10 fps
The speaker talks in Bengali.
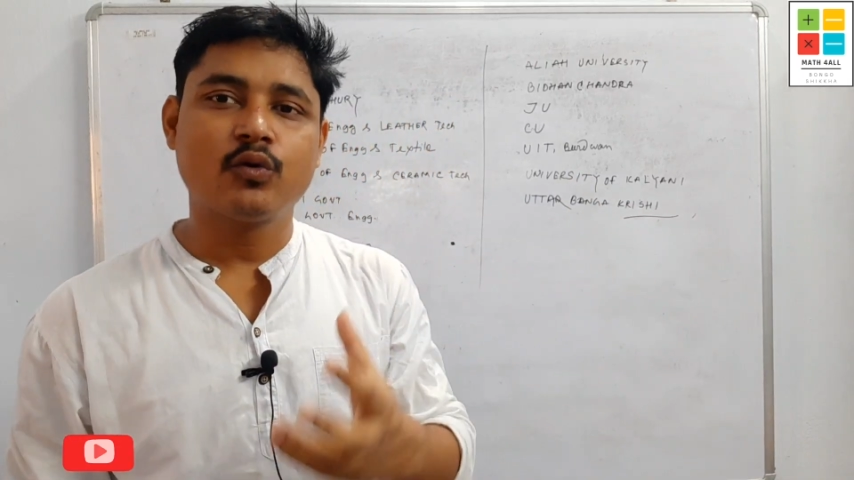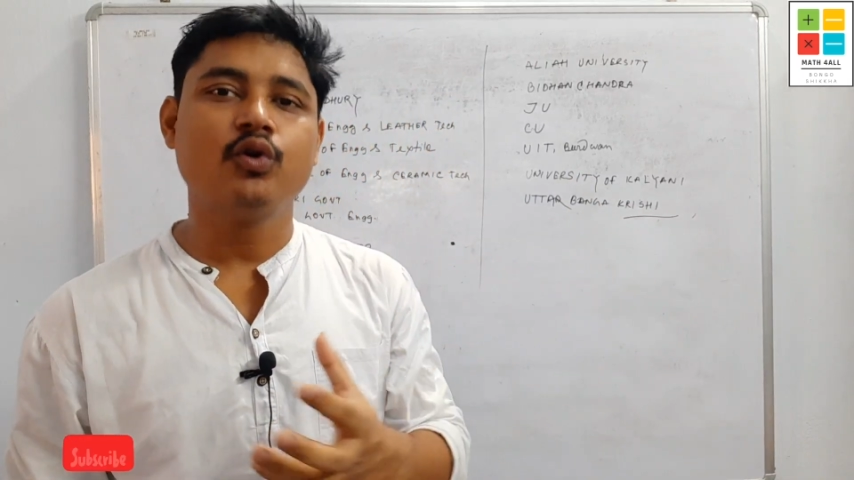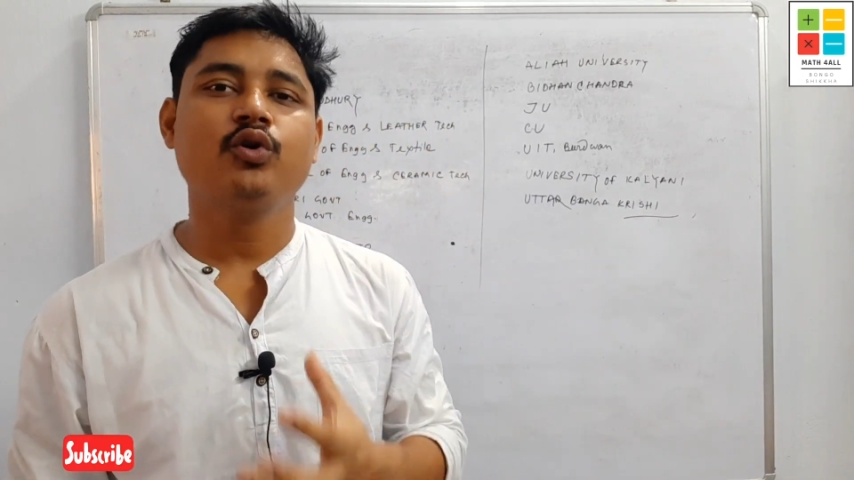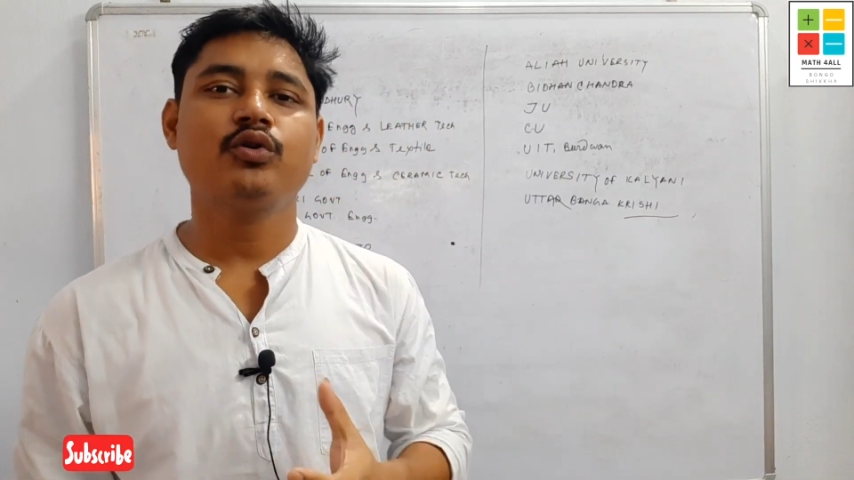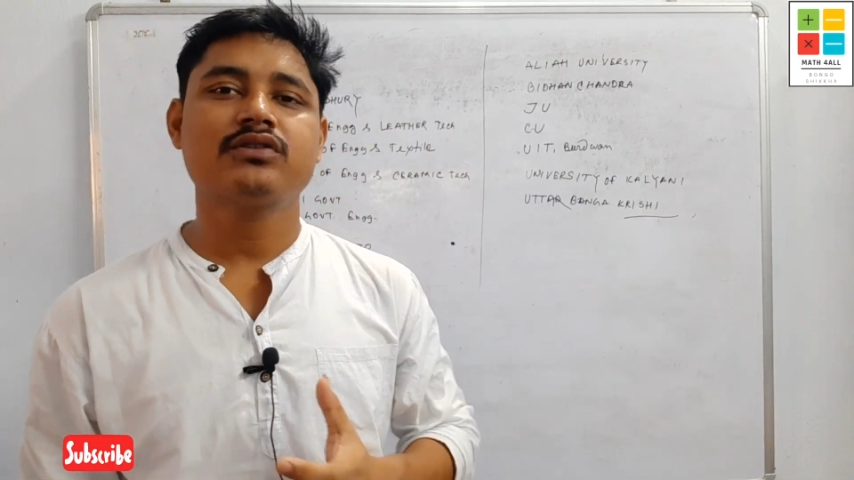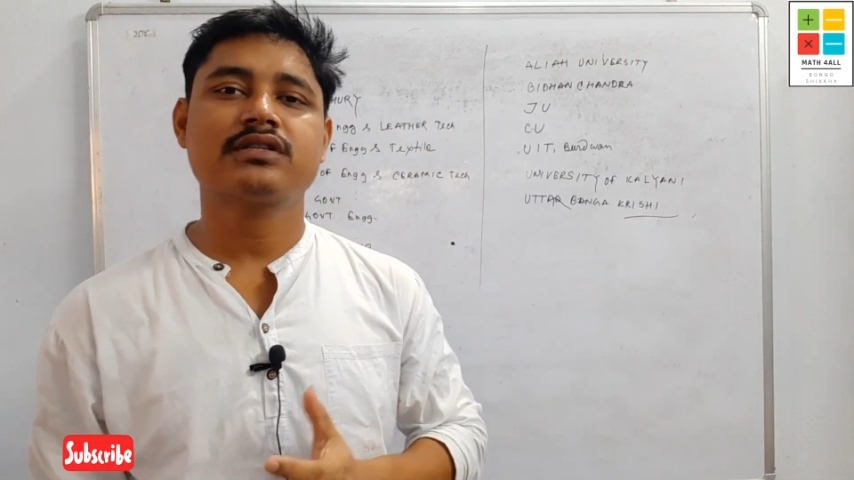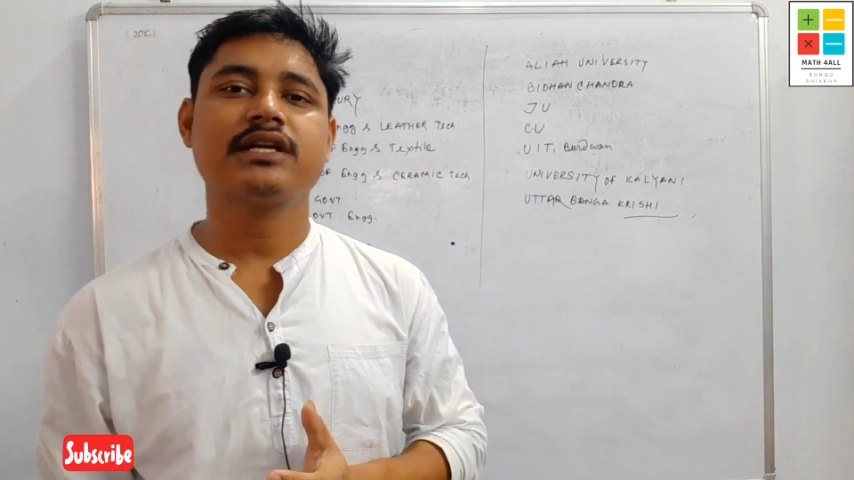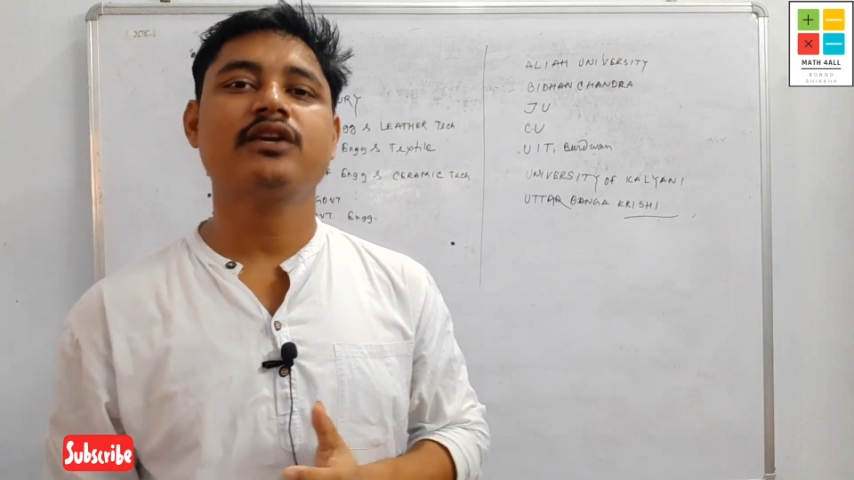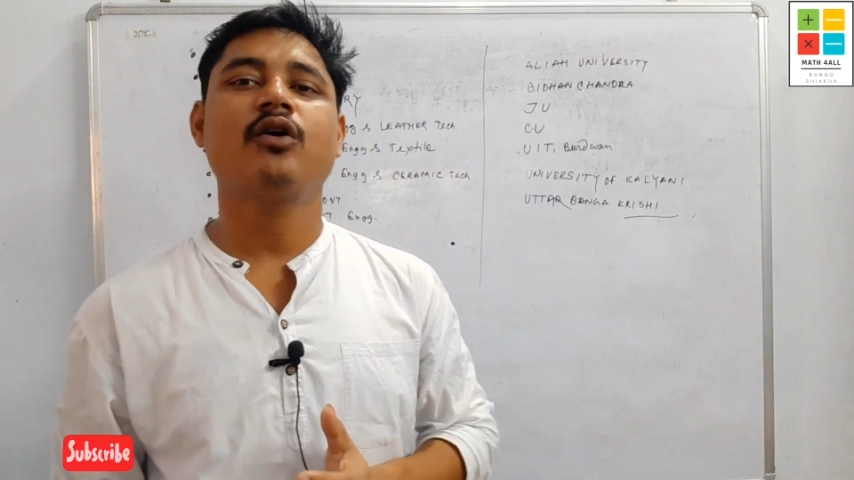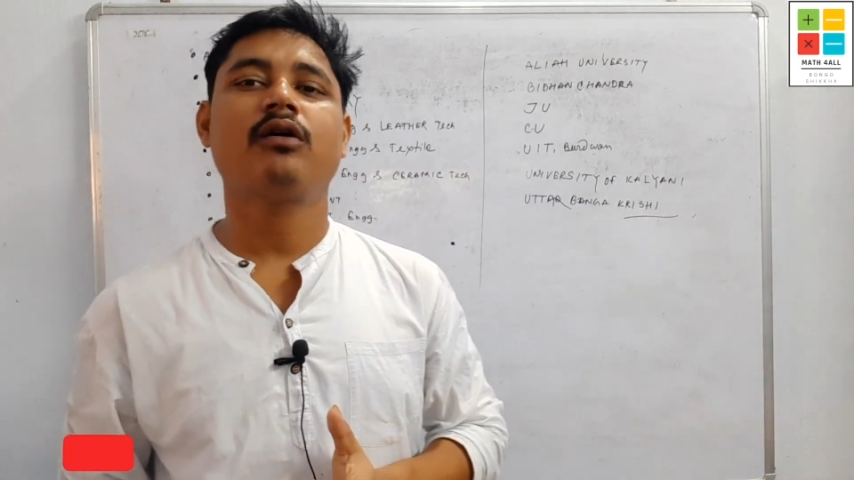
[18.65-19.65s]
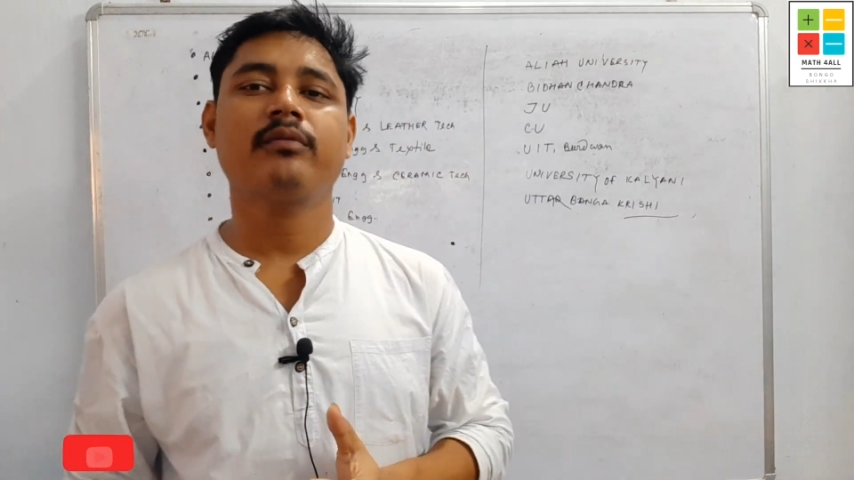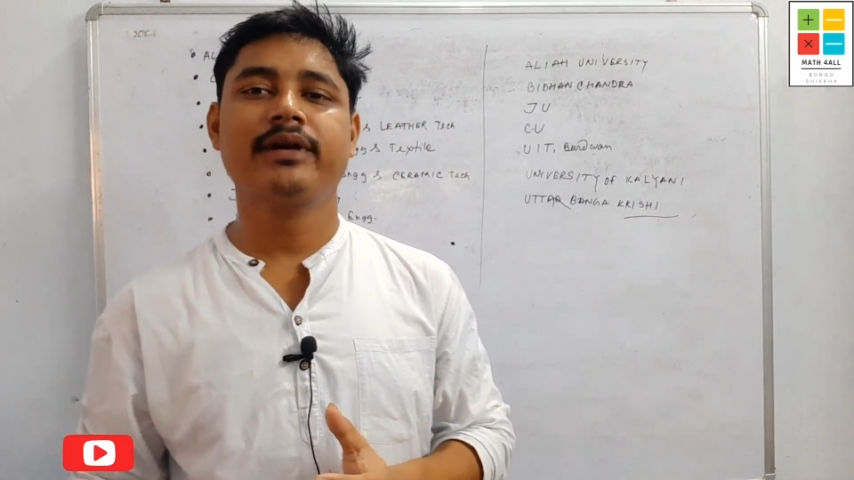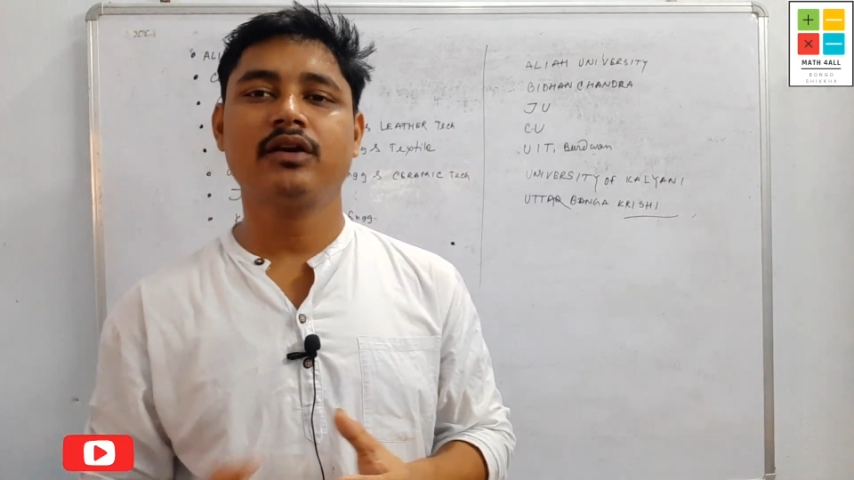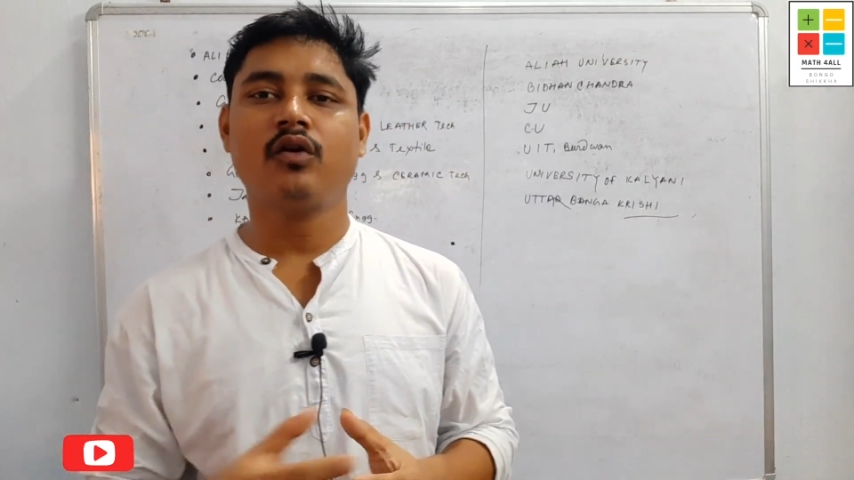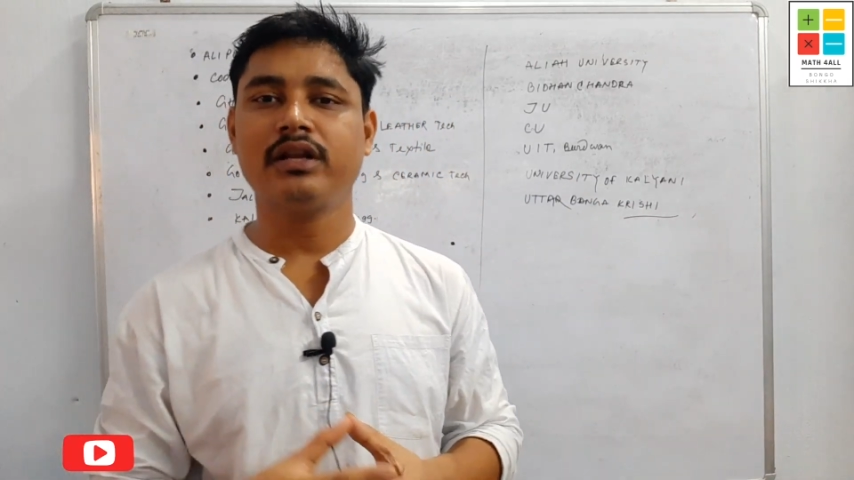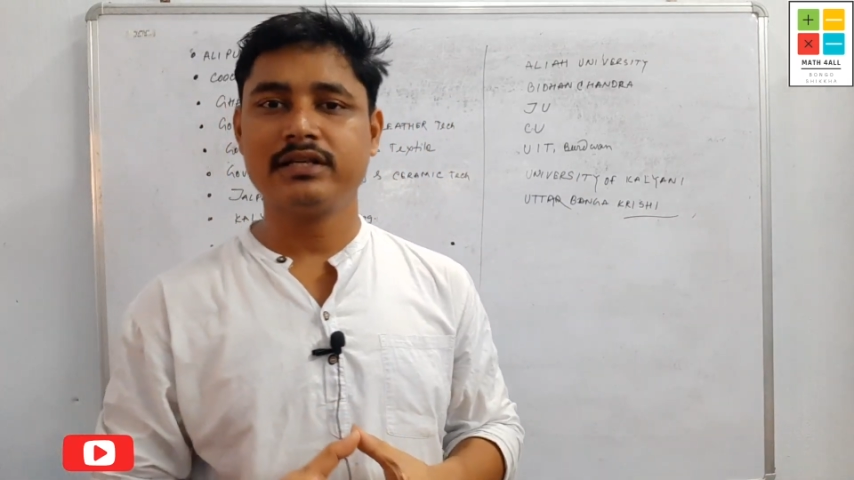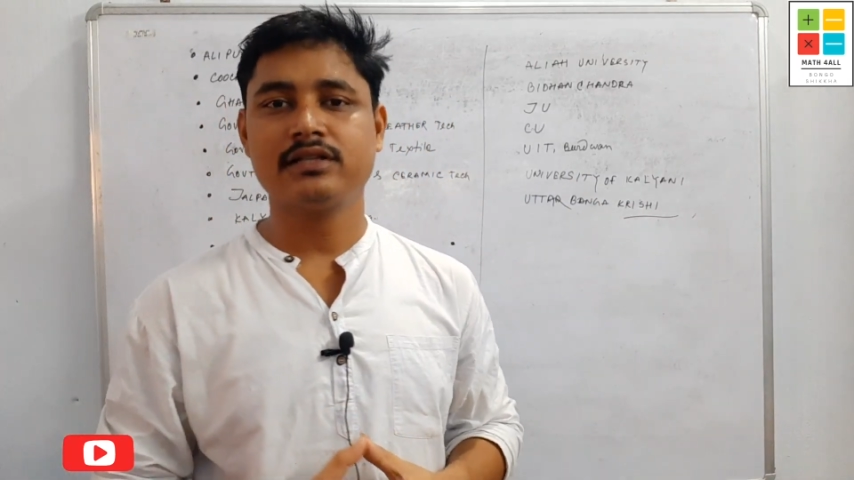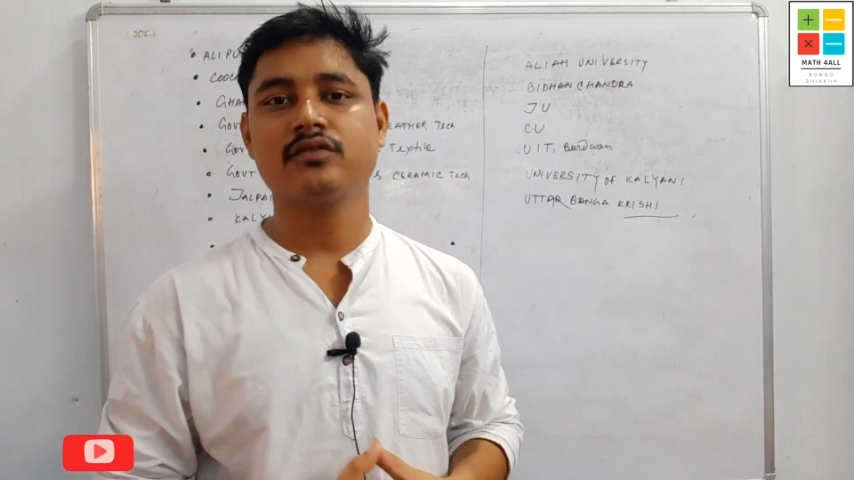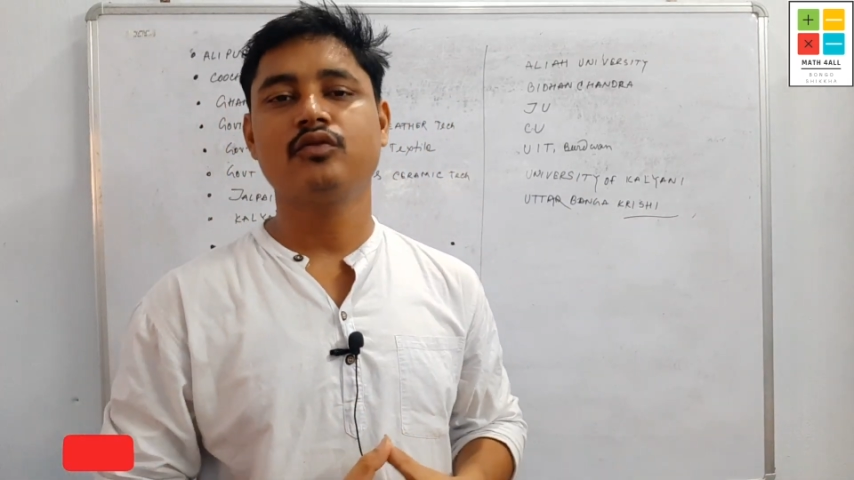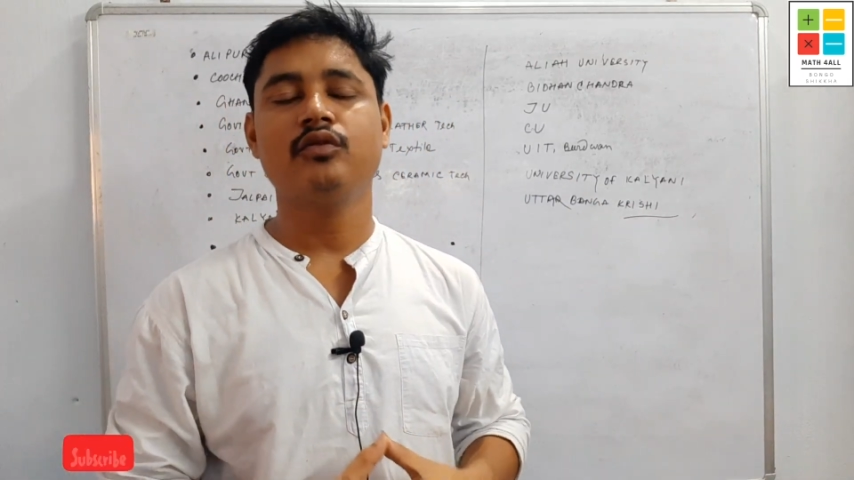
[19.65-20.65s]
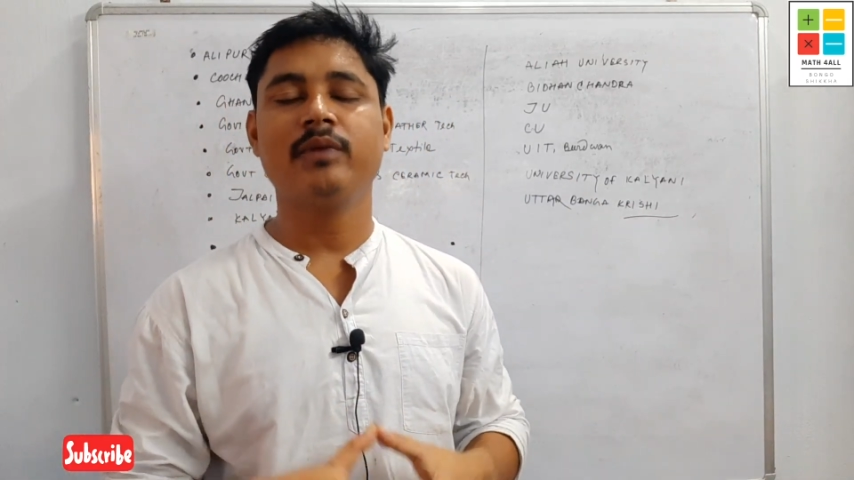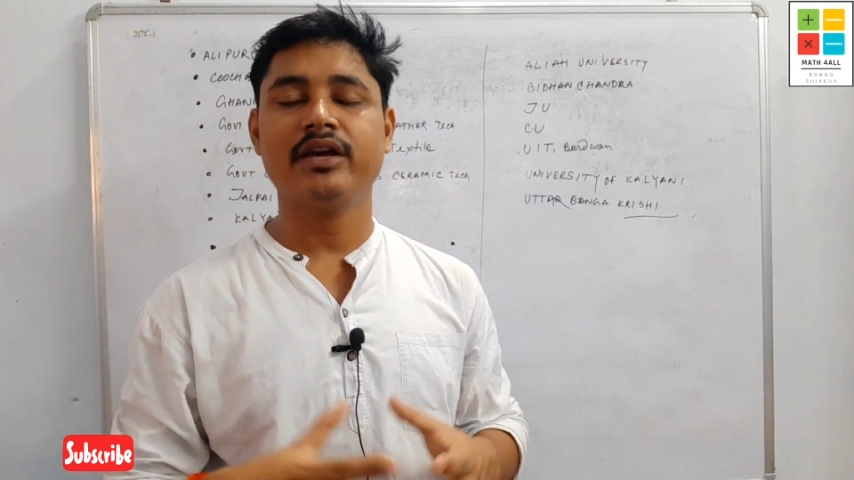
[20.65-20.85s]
কোন কোন স্টেট গভর্নমেন্ট কলেজেসগুলো